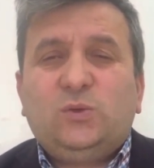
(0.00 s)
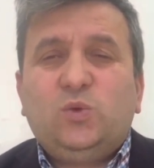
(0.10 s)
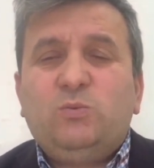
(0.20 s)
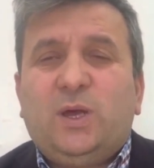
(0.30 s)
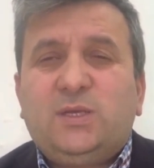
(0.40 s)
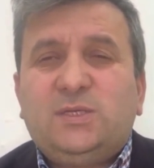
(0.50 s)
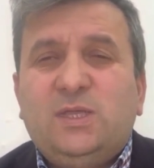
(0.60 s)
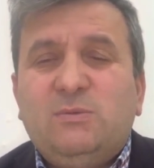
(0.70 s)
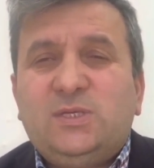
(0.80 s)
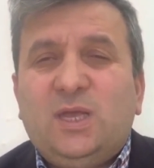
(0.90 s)
duymak
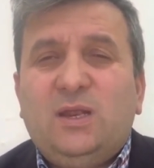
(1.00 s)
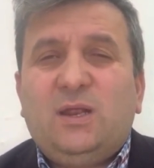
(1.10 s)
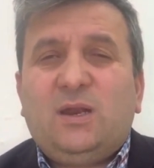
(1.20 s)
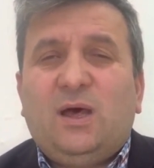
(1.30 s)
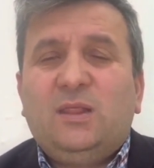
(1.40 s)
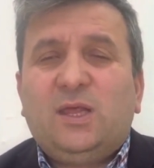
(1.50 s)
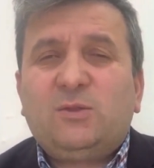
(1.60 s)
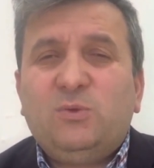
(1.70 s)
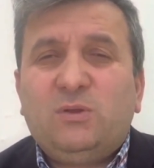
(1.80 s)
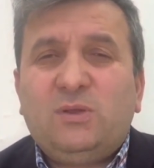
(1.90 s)
istediğimiz şeyleri
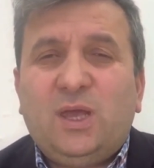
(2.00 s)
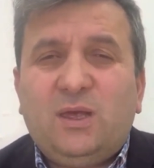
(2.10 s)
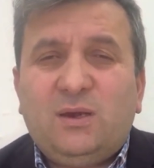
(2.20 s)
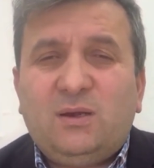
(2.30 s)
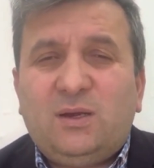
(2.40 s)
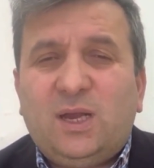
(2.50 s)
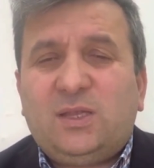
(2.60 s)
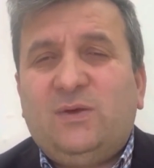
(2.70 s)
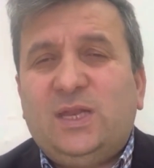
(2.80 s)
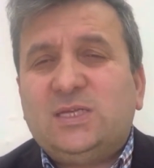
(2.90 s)
anlatmıyor diye
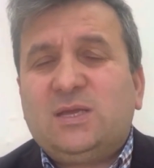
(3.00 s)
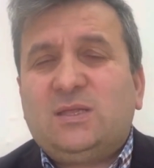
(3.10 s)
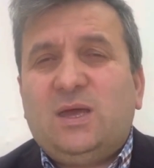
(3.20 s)
ret verecek.